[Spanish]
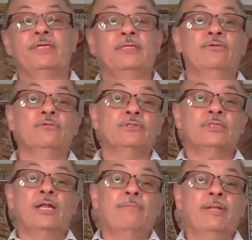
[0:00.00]
Si, tú,
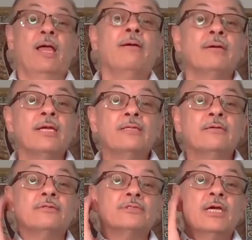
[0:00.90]
si la palabra de
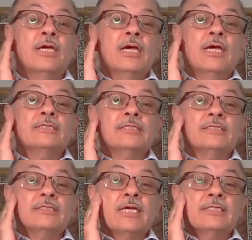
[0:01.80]
Dios es,
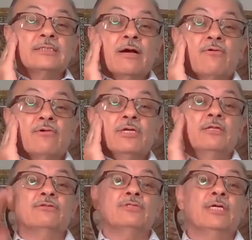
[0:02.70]
este, es
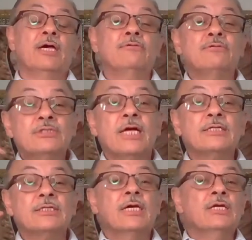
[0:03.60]
acogida, o sea, ya no
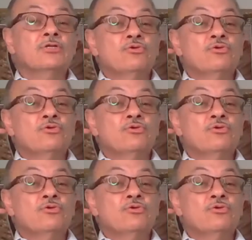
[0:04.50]
estás,